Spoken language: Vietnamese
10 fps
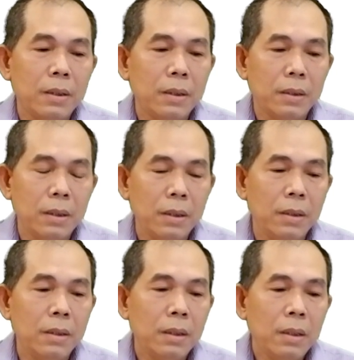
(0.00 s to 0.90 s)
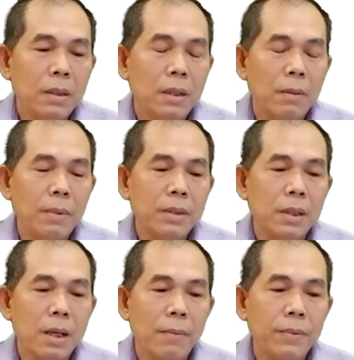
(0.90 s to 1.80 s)
thường thì nếu mà
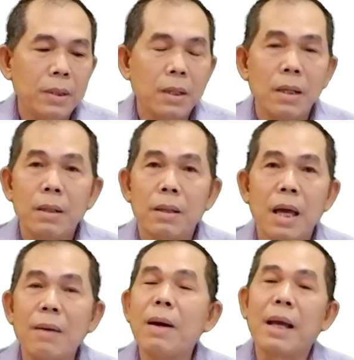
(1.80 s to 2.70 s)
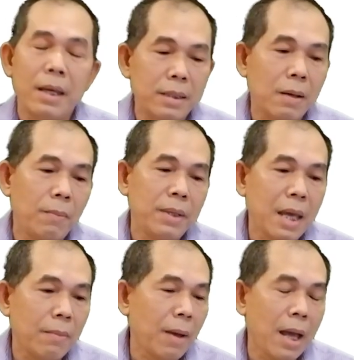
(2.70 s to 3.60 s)
trường hợp như thế là hai ba ngày xong mới
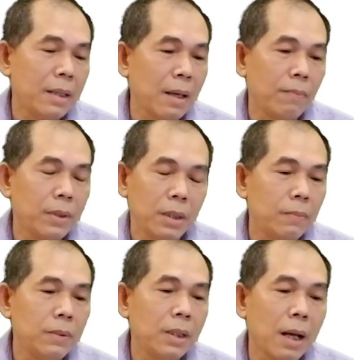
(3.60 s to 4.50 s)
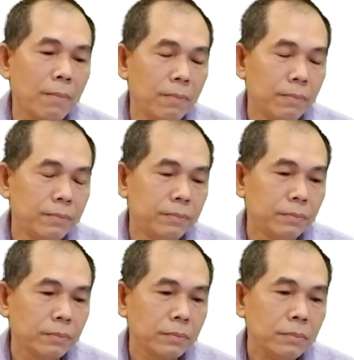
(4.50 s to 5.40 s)
giải mã xong thì cũng như không
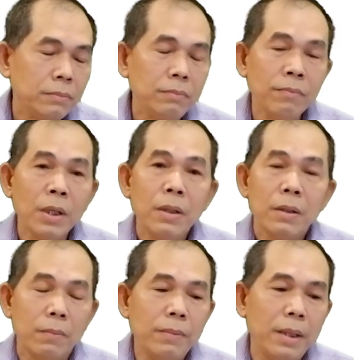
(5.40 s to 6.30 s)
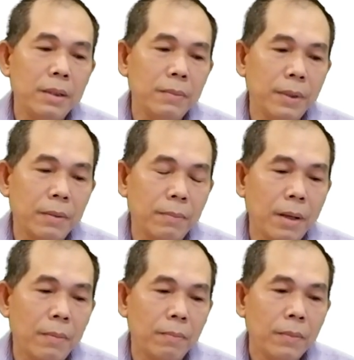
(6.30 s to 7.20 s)
cũng vậy như việc
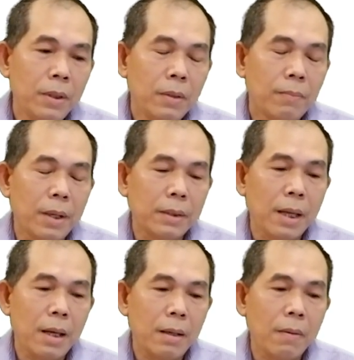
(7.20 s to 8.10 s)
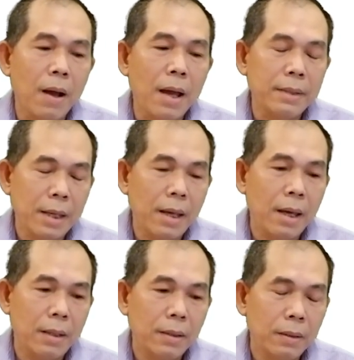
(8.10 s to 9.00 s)
mà mà ta khóa chẳng
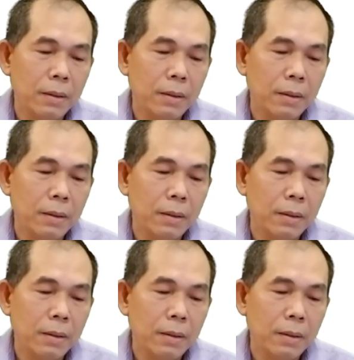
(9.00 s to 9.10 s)
hạn